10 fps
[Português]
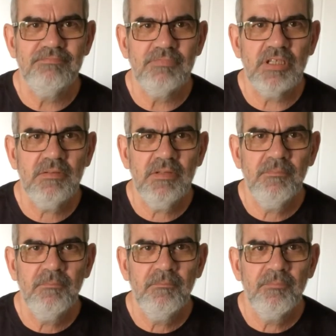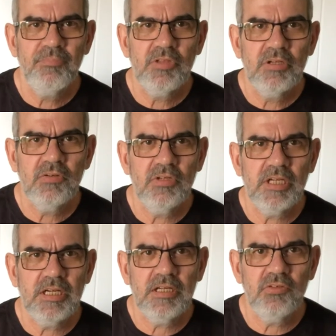né?
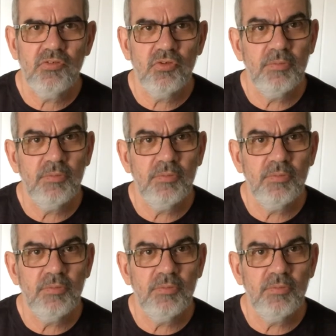Olá, eu sou